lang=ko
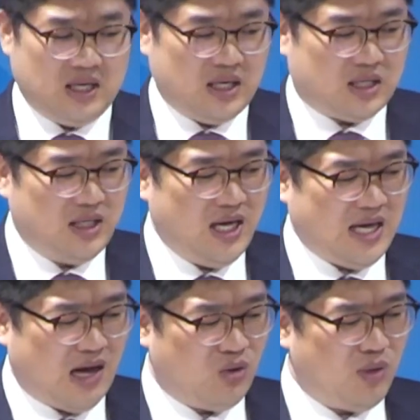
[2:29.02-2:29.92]
그의
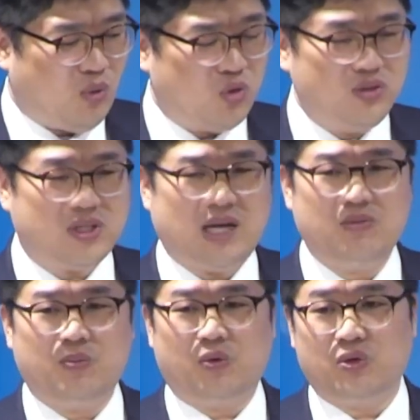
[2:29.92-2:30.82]
야구의 모든
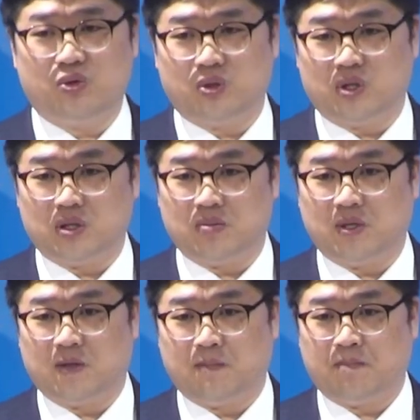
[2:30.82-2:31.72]
삶을 보여주는
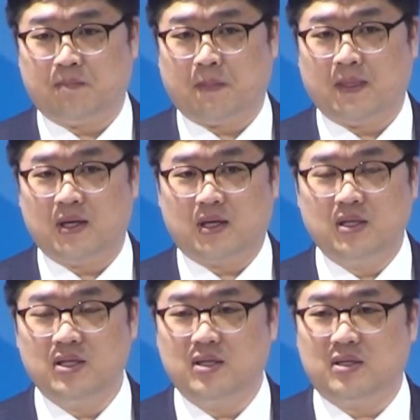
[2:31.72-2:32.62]
것입니다.
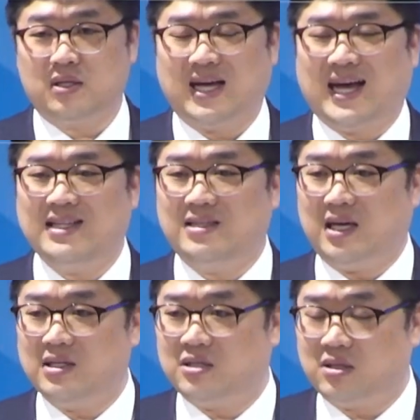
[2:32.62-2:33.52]
그는
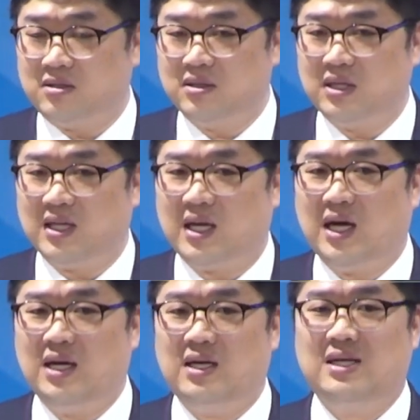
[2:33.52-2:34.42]
안타를 쳤을
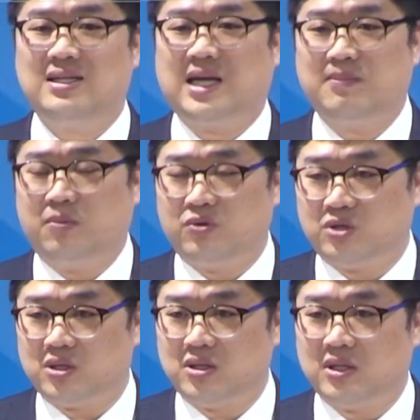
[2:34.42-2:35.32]
때나 땅볼을
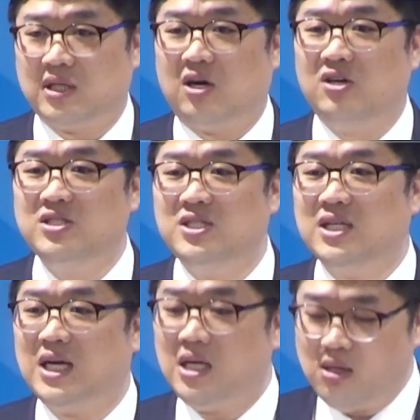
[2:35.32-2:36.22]
쳤을 때나
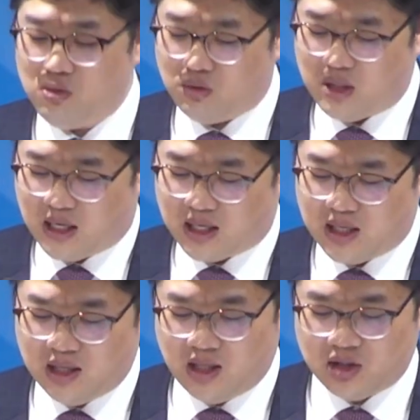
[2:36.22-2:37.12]
언제나 인류를
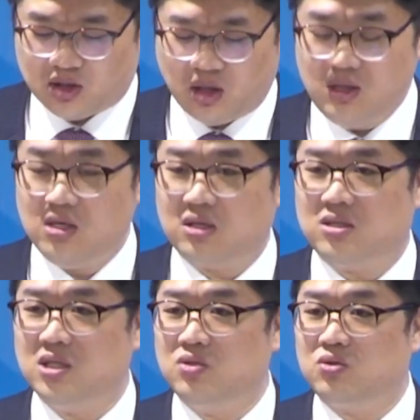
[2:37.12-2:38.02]
향해 전력
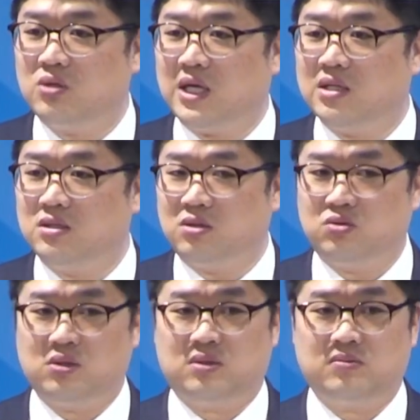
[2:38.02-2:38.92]
질주하는
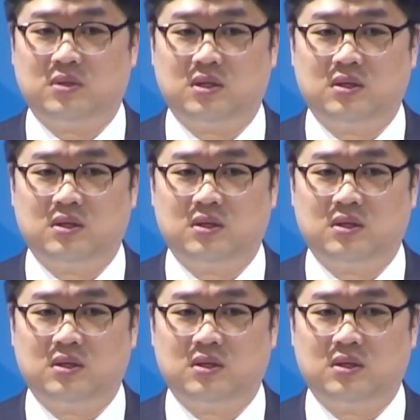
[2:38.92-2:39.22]
선수였습니다.